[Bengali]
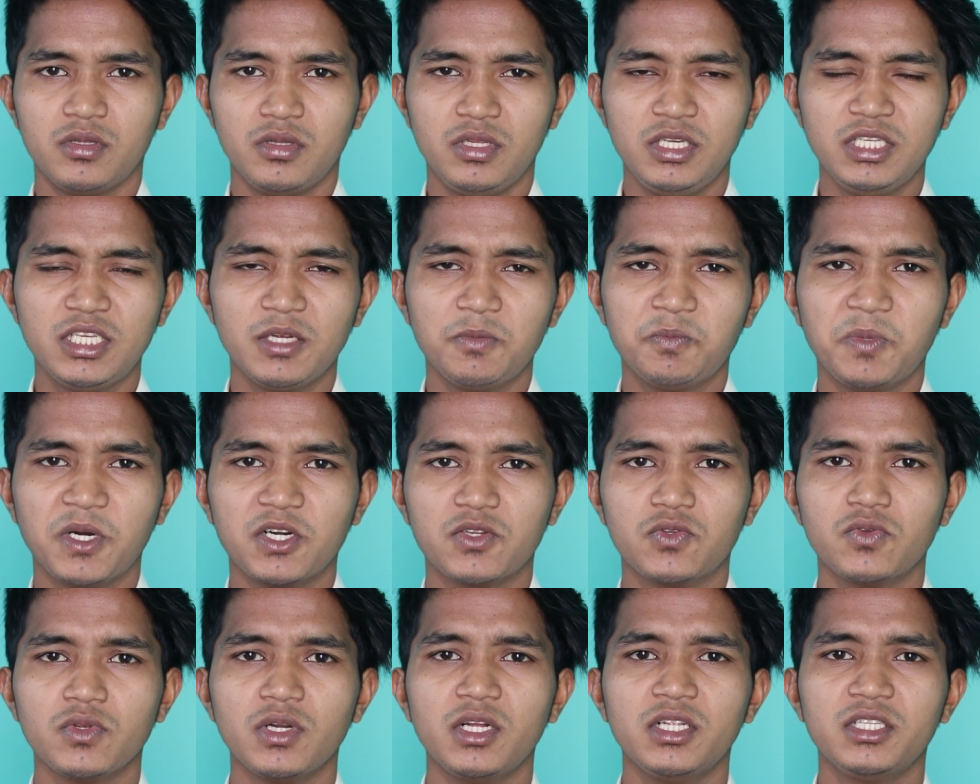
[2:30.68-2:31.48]
নিজের
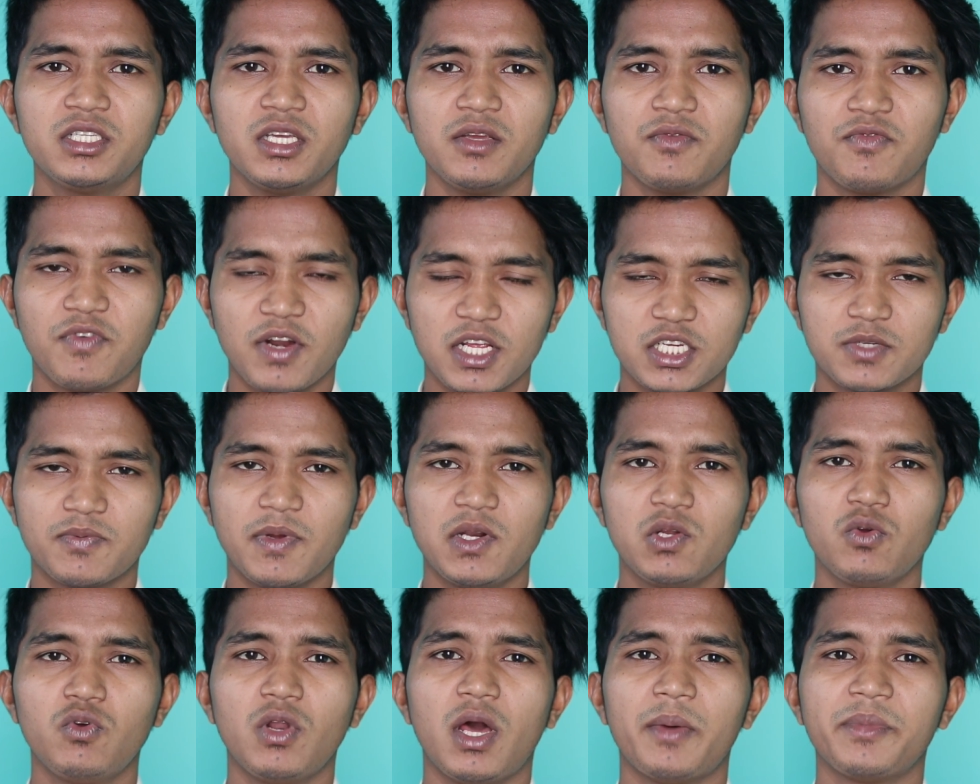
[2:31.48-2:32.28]
পার্সোনাল যে ফ্ল্যাশ
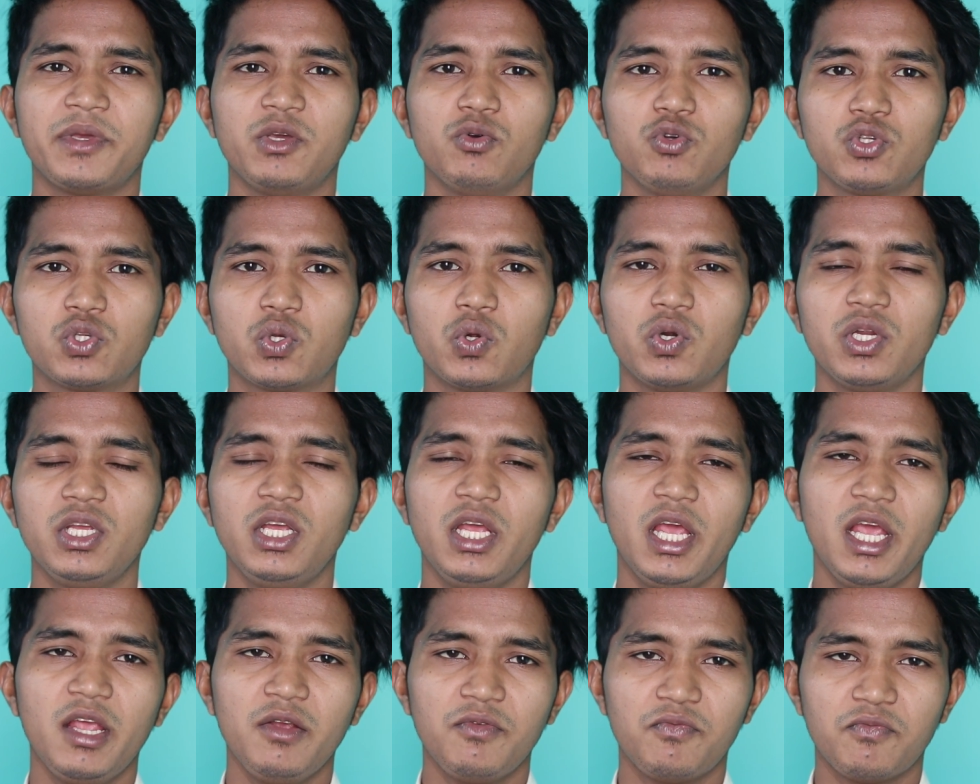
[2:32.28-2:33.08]
ফাইলগুলো আমি ইউজ করি
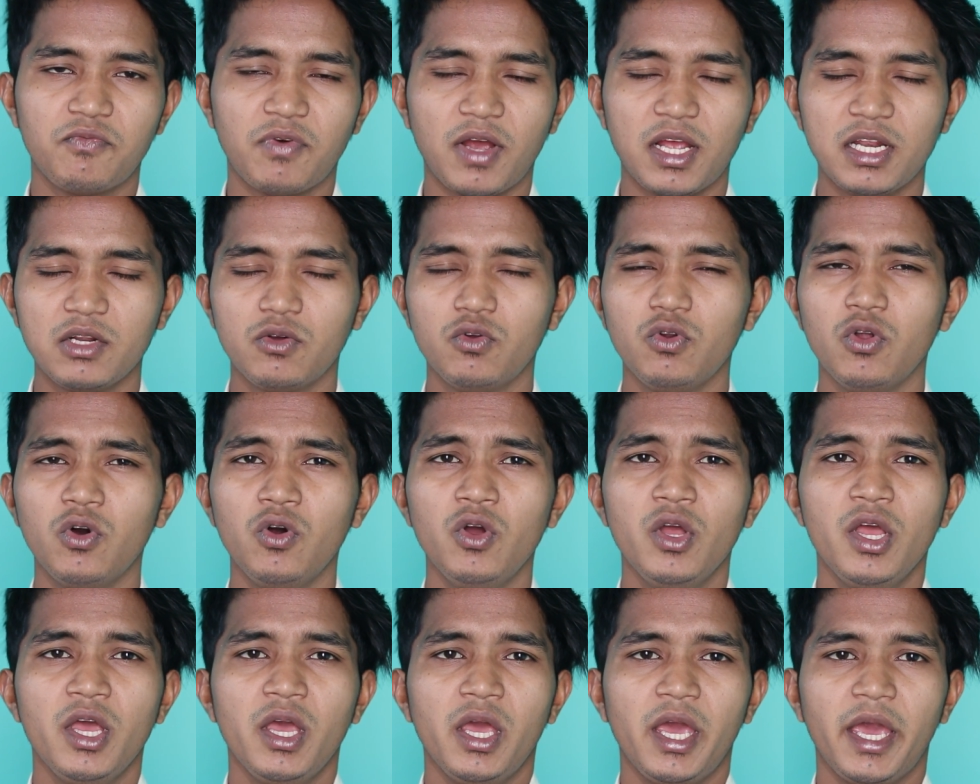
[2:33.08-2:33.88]
এই ফাইলগুলো
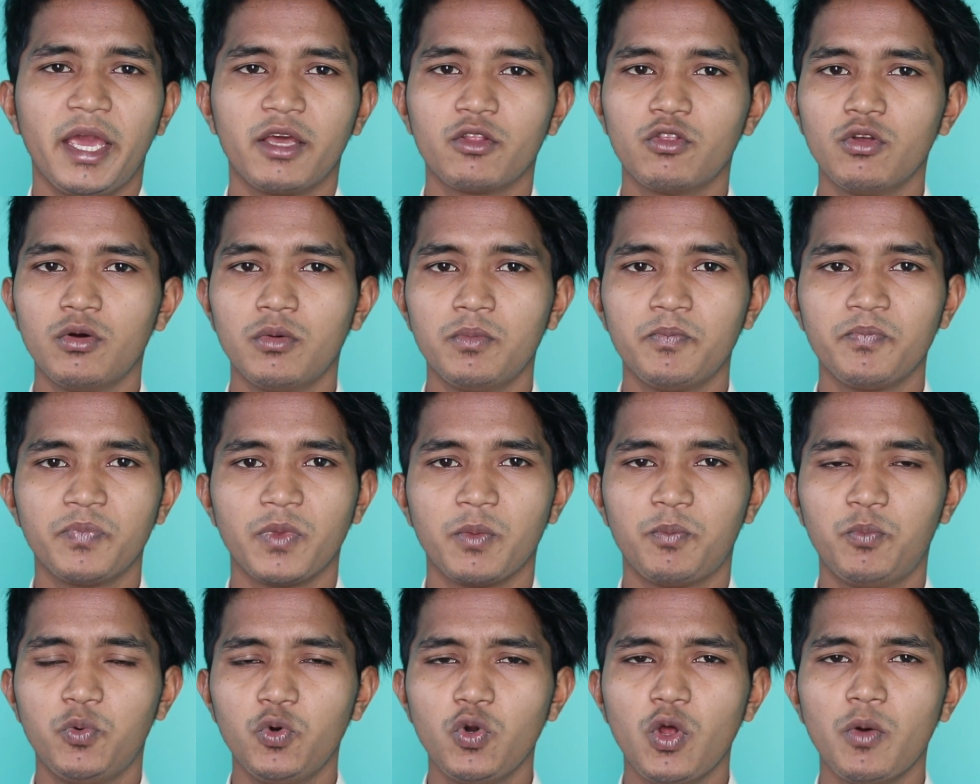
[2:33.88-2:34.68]
একদম
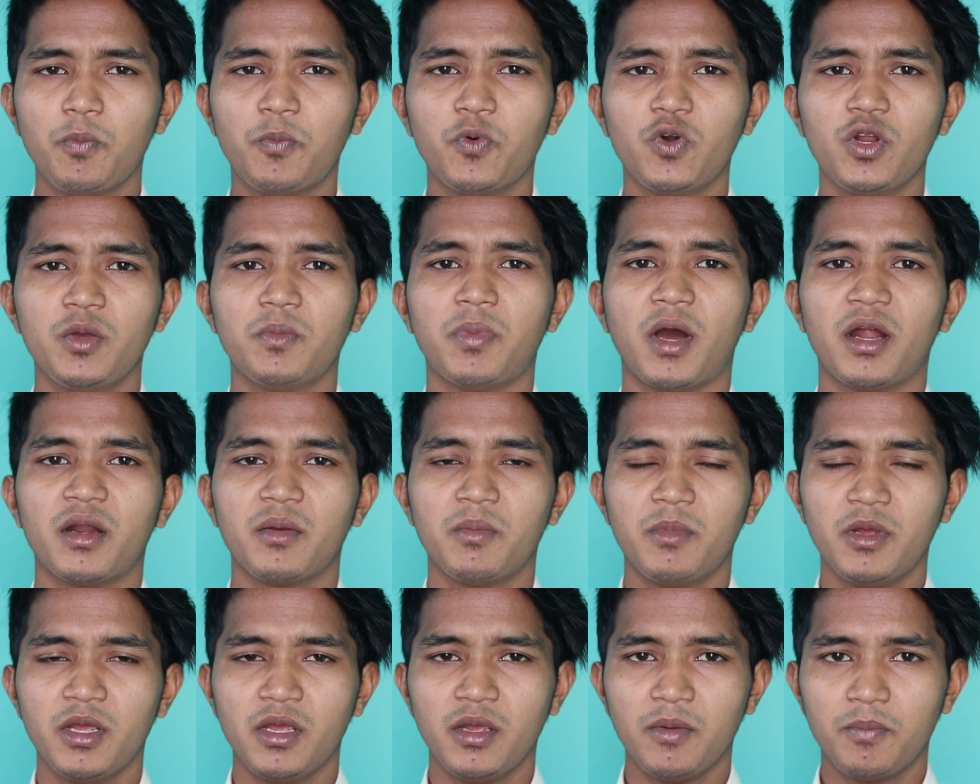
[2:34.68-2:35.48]
পুরোপুরি
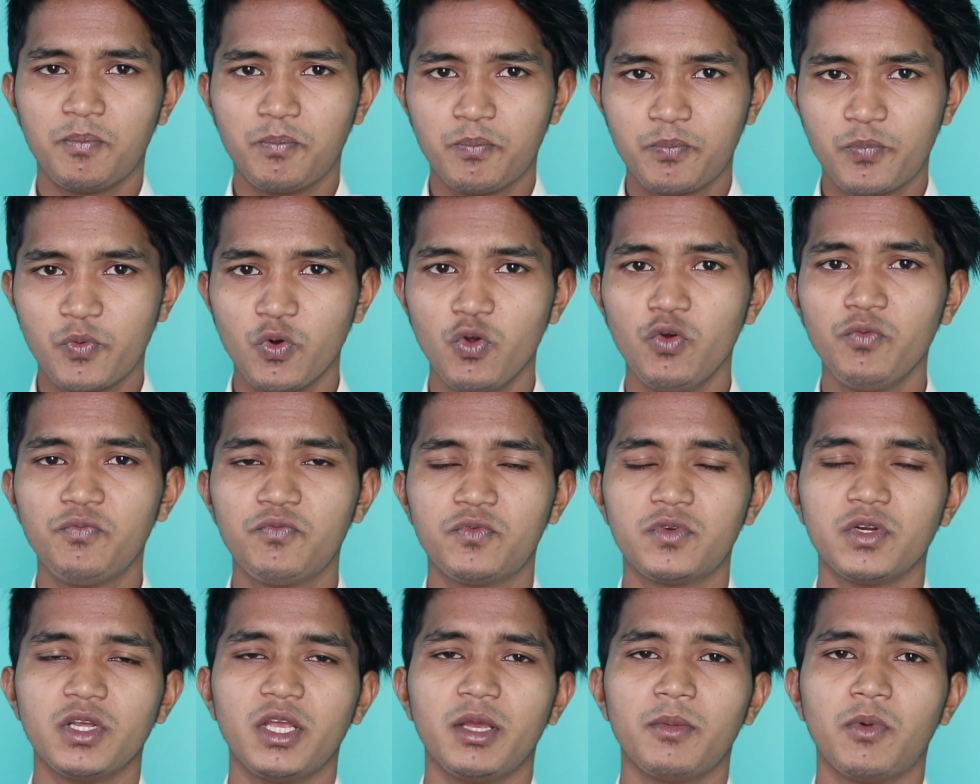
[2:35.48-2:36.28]
পুরোপুরিভাবে
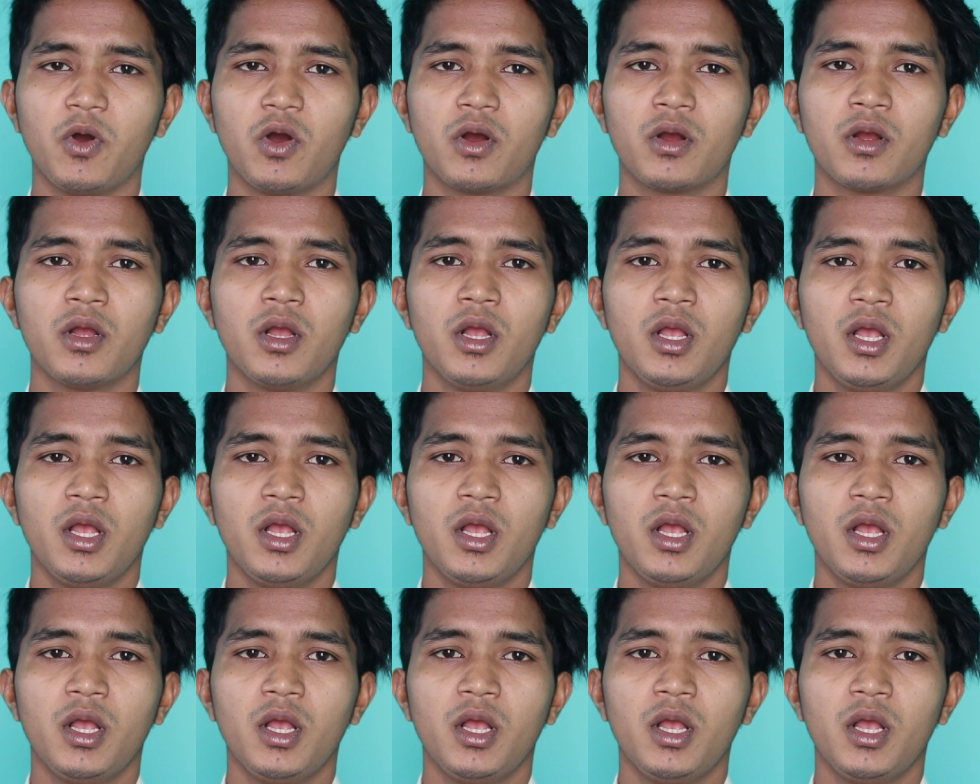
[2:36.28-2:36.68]
প্রুফড এবং